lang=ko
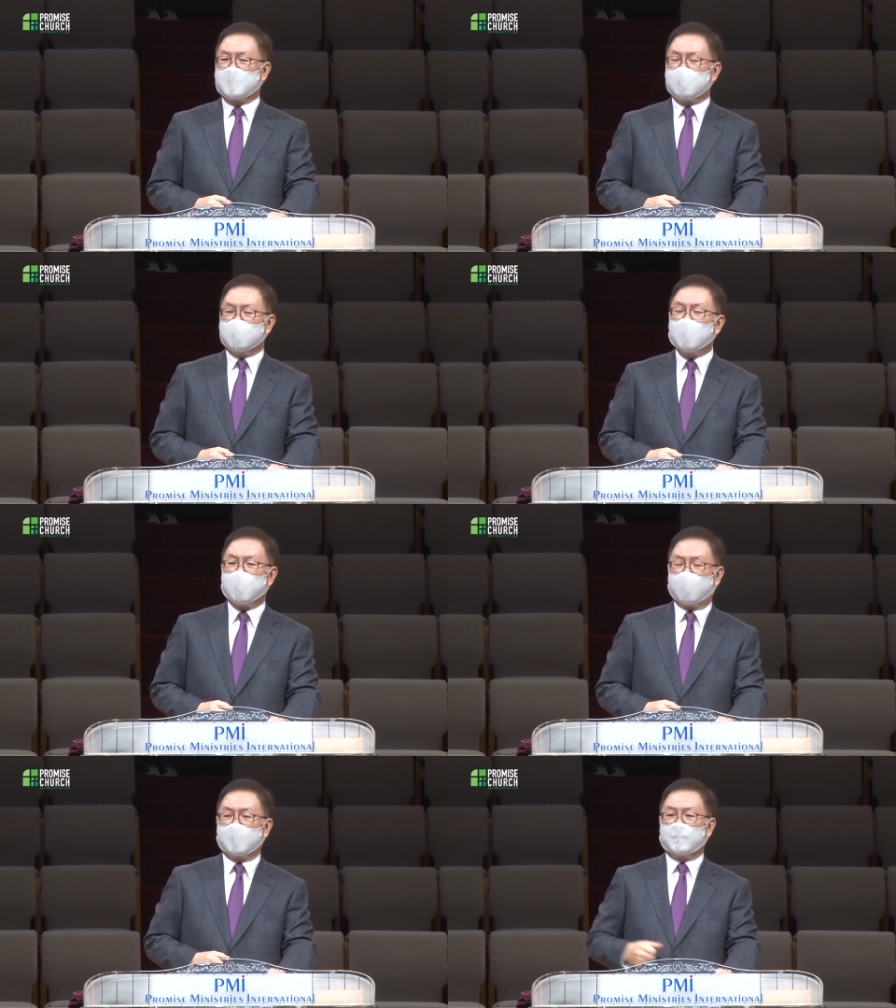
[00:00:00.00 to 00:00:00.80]

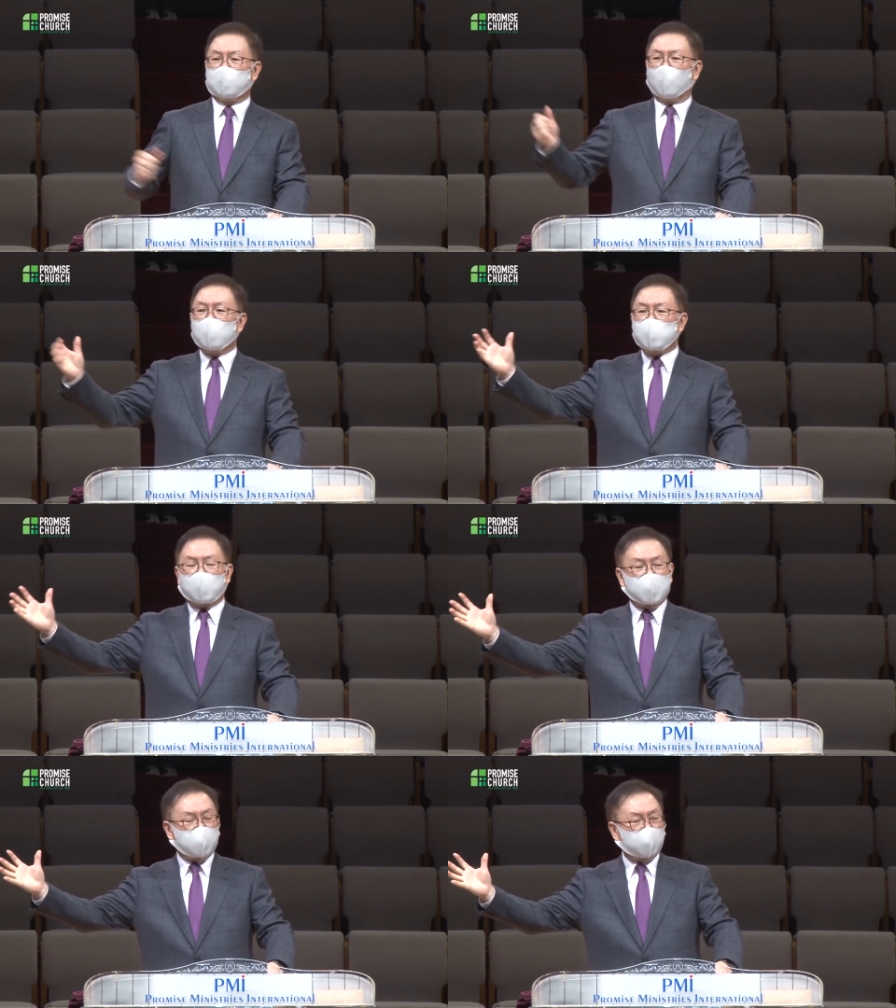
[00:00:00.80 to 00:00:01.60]
이게
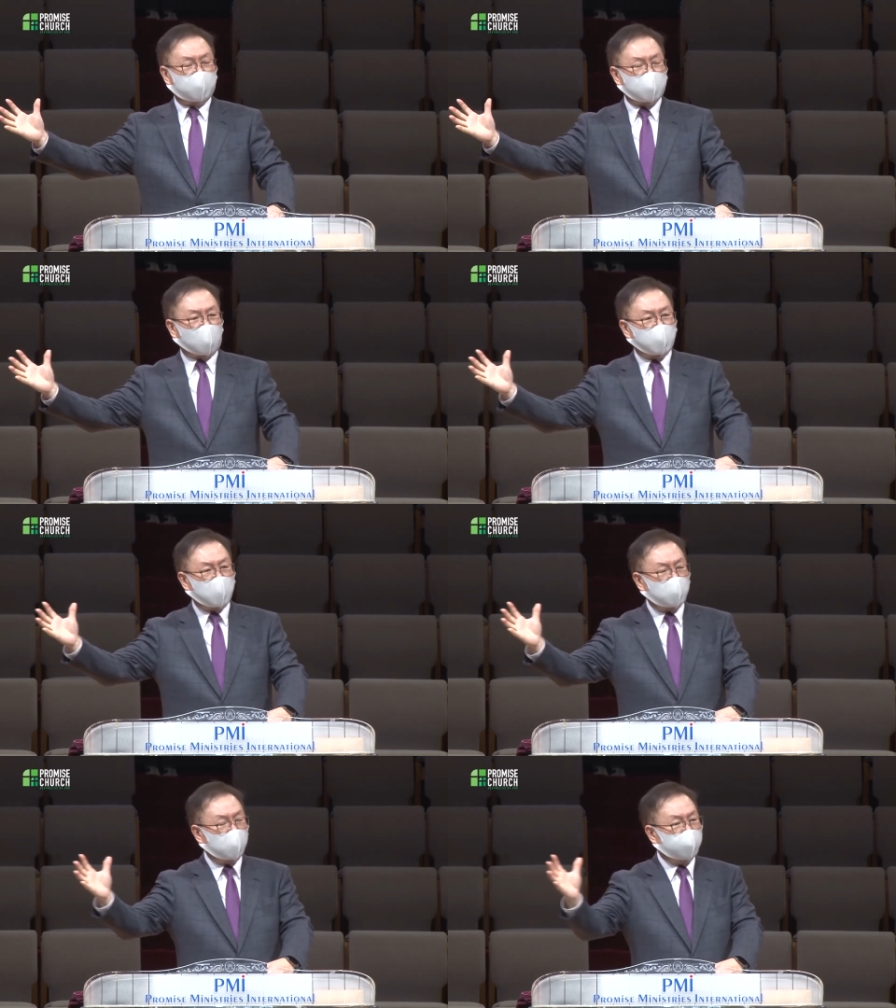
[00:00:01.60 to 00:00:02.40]
동쪽에서부터
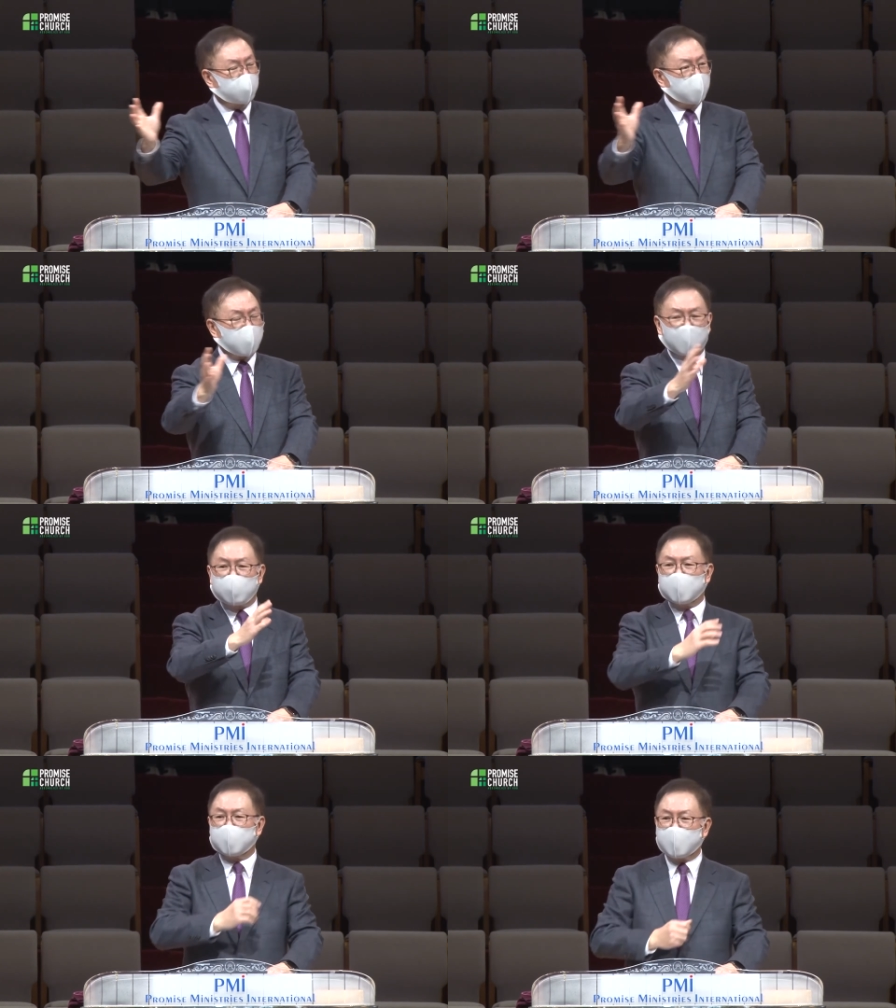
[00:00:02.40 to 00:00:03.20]
서쪽으로 부는
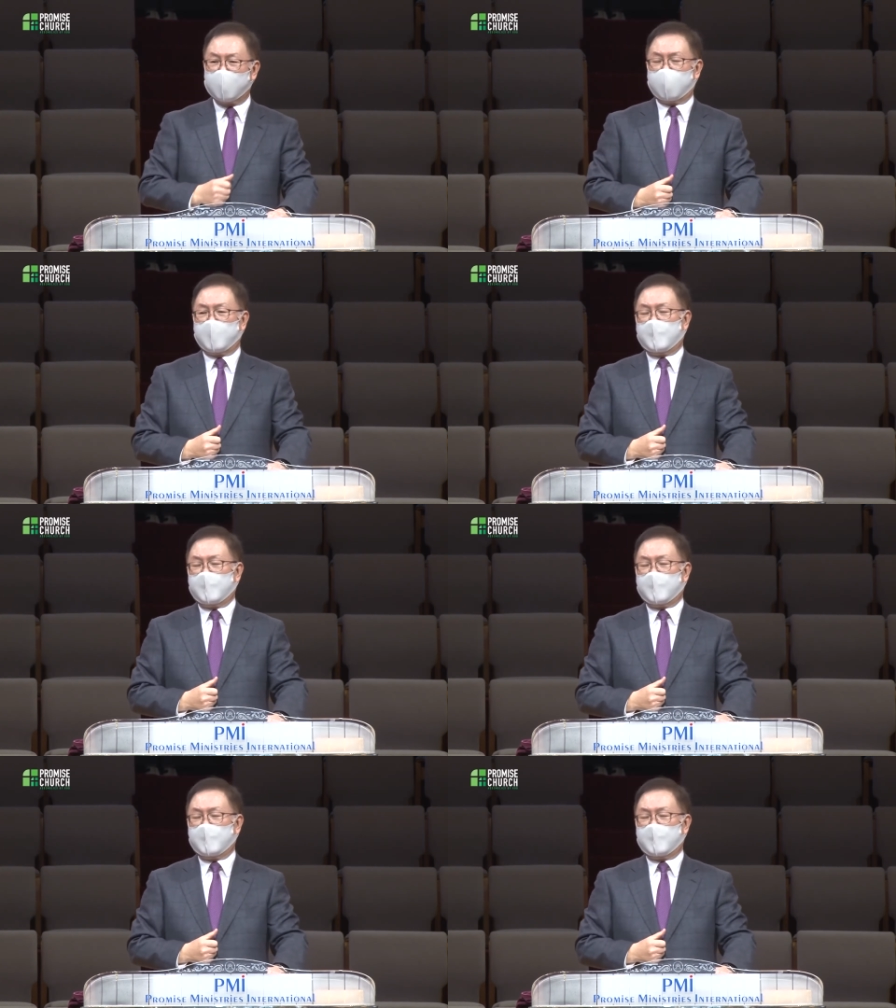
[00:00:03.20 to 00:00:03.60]
바람인데